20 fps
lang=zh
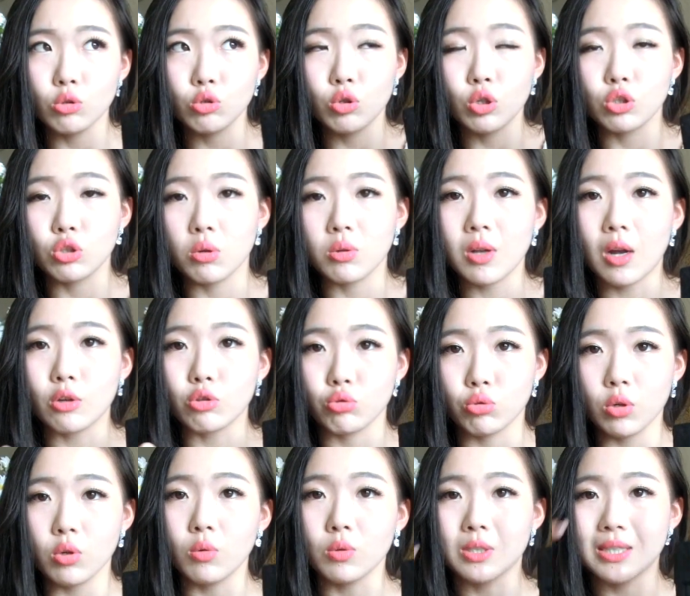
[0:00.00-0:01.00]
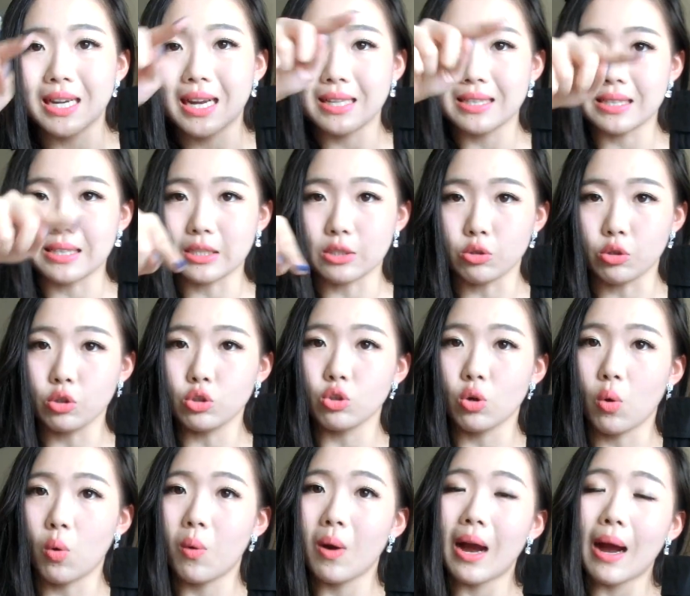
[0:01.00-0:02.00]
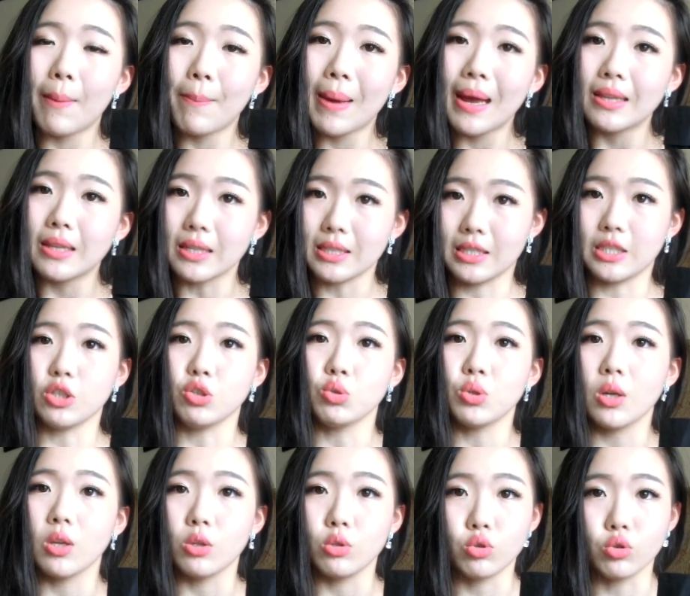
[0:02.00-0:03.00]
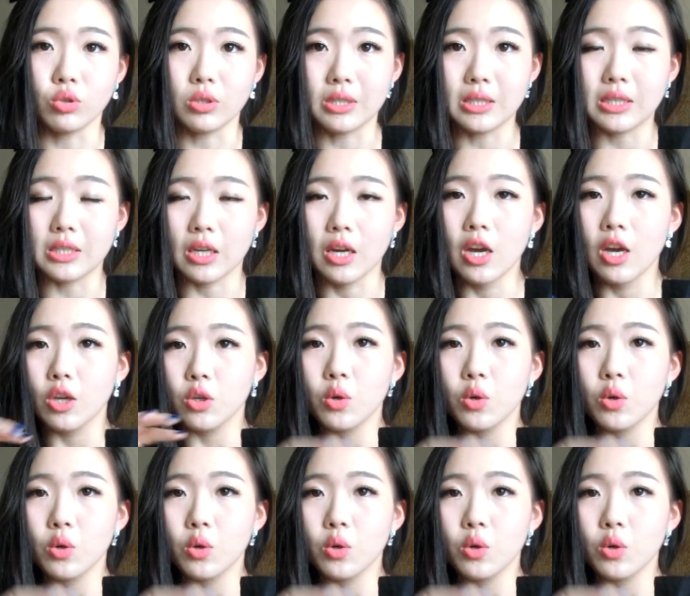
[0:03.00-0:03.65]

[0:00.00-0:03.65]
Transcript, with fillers: 就会搜到所有这样子有一种花瓣的形状的裙子，